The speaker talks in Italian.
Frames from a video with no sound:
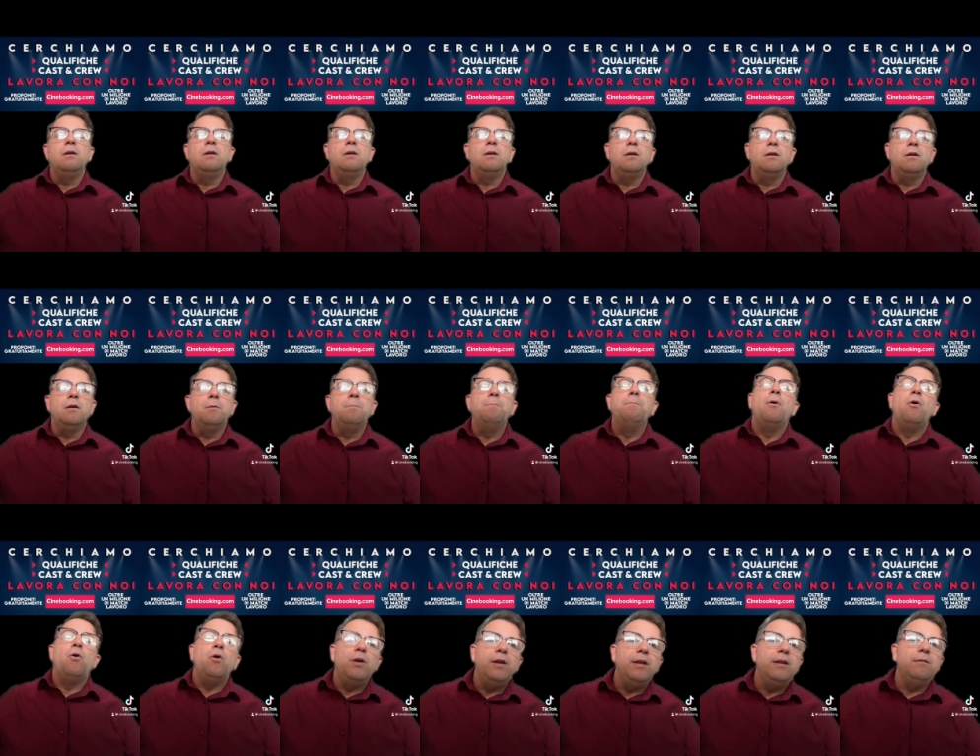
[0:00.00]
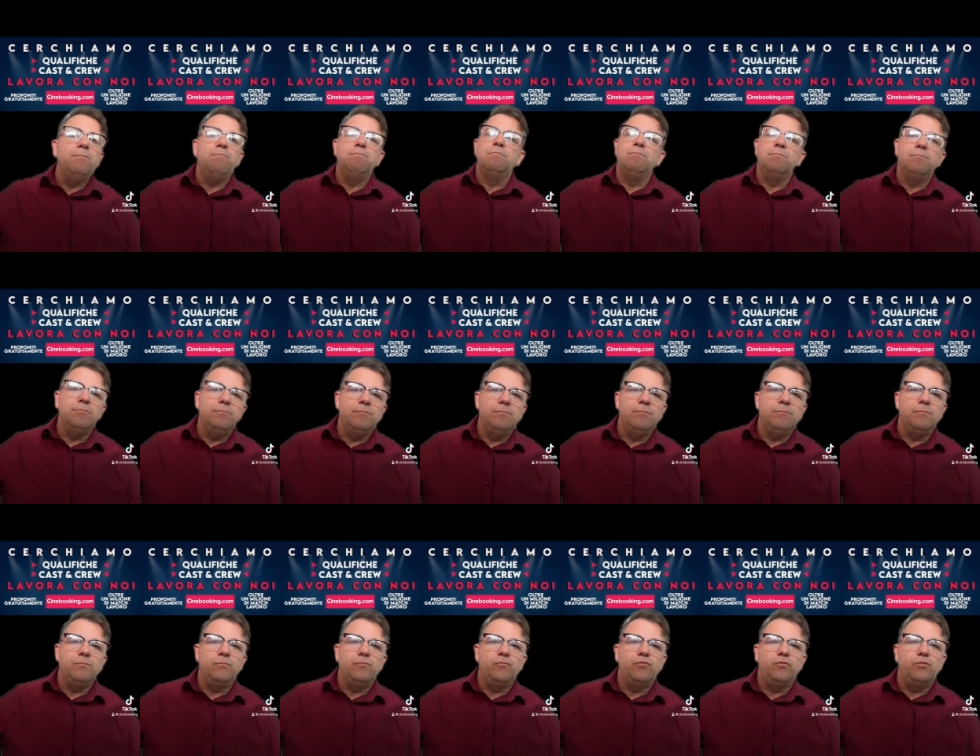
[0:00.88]
Eh, poi
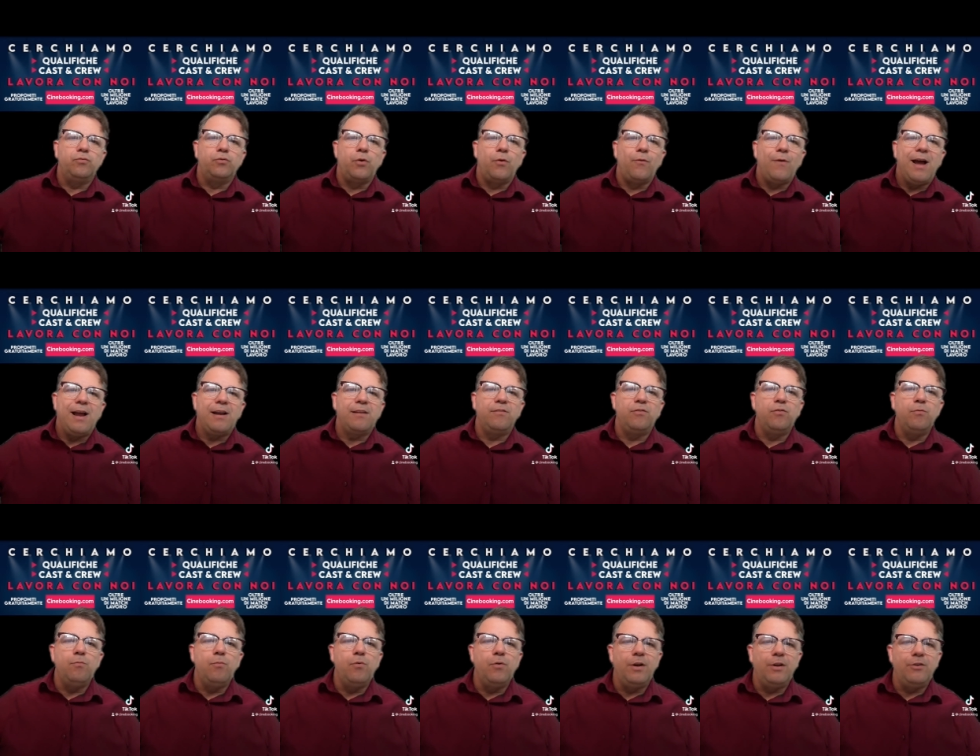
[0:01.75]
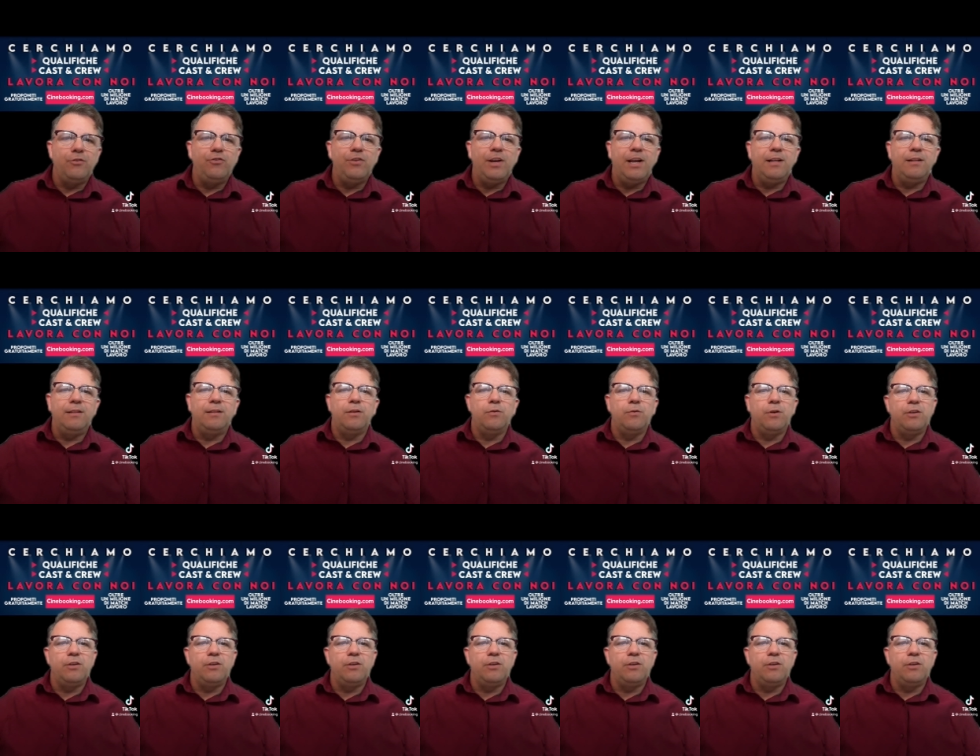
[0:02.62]
mh, trovarsi un buon agente,